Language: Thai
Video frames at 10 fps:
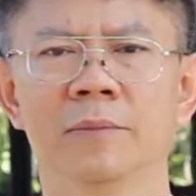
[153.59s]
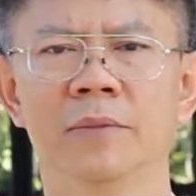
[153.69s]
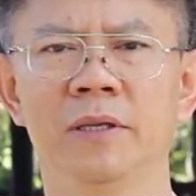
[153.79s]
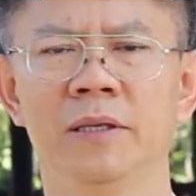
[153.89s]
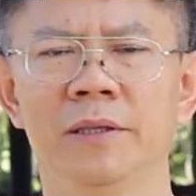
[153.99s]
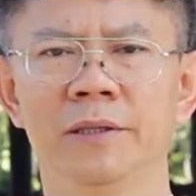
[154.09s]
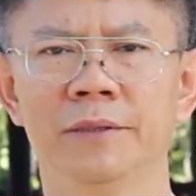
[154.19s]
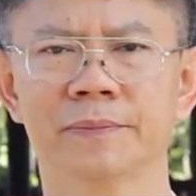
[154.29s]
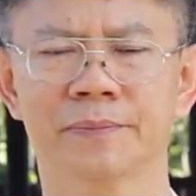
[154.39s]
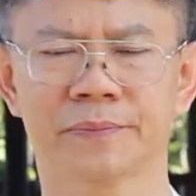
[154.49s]
มี
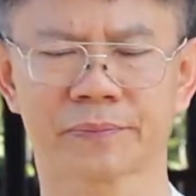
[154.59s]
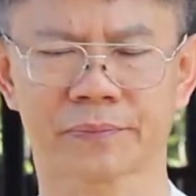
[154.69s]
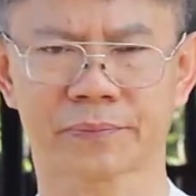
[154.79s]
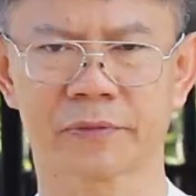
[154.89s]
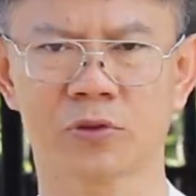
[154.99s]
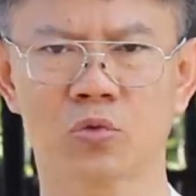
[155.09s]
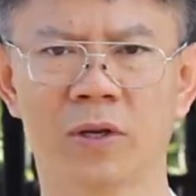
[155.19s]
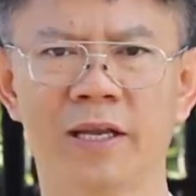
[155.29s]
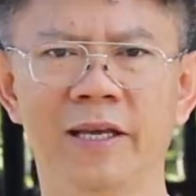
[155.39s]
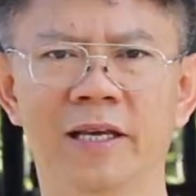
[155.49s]
ตั
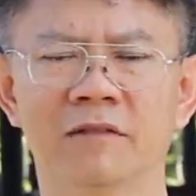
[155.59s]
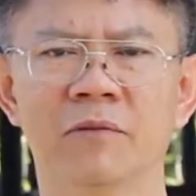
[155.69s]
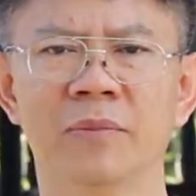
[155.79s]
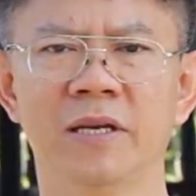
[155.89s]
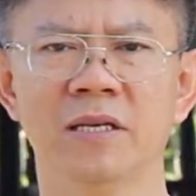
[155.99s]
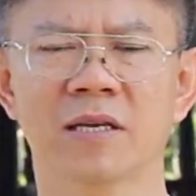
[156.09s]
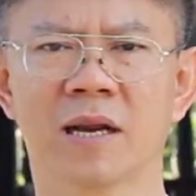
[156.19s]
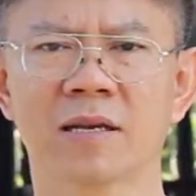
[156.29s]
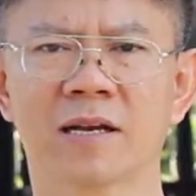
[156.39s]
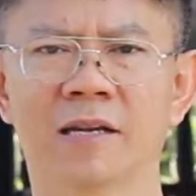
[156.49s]
วเลขหรือว่ามีส
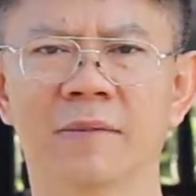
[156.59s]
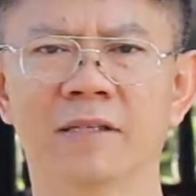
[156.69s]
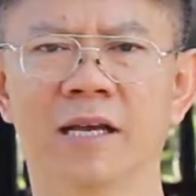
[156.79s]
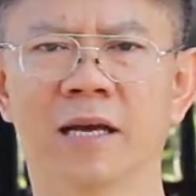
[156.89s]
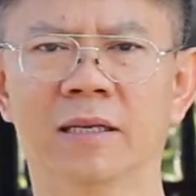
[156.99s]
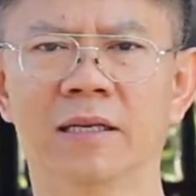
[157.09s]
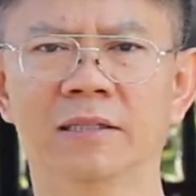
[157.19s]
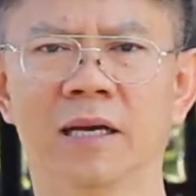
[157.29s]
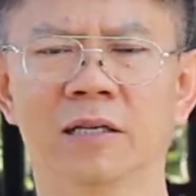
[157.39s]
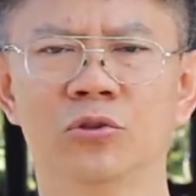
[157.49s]
ถานการณ์บางอย่างที่
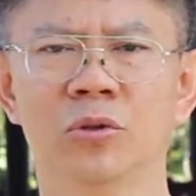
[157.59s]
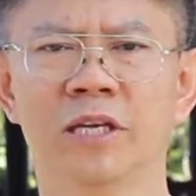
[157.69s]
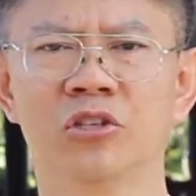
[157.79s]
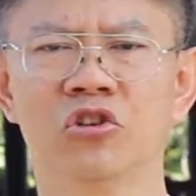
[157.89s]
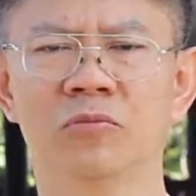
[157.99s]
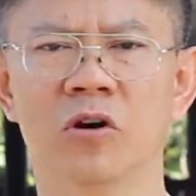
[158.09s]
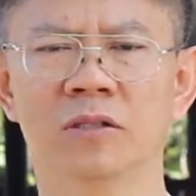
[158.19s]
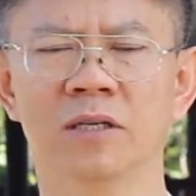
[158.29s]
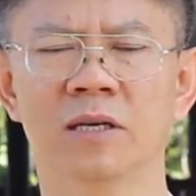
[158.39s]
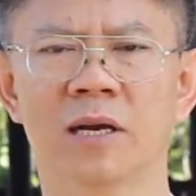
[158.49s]
จะชวนคิดชวนมอง
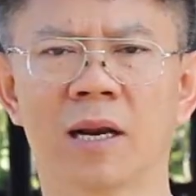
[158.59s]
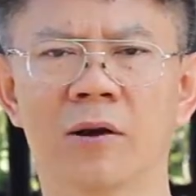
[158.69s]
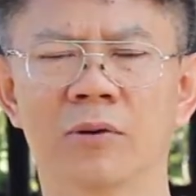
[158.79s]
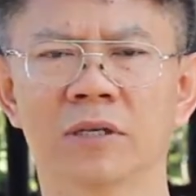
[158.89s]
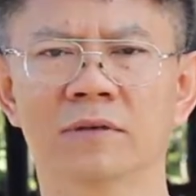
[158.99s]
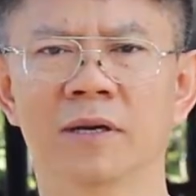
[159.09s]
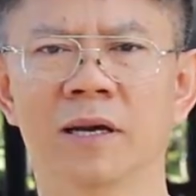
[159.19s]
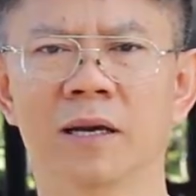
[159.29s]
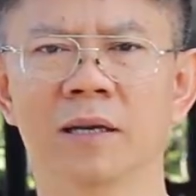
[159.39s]
ในเรื่องังกล่าวก็คือว่า